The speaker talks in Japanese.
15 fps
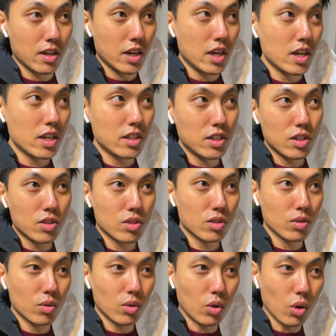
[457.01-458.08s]
平日
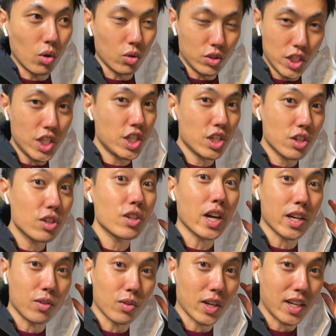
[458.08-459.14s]
の午後2時ぐら
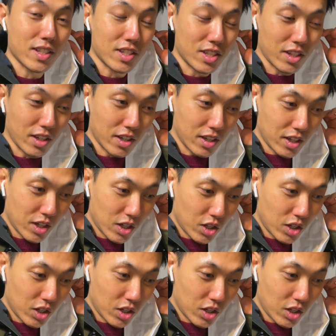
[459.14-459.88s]
いの感じで、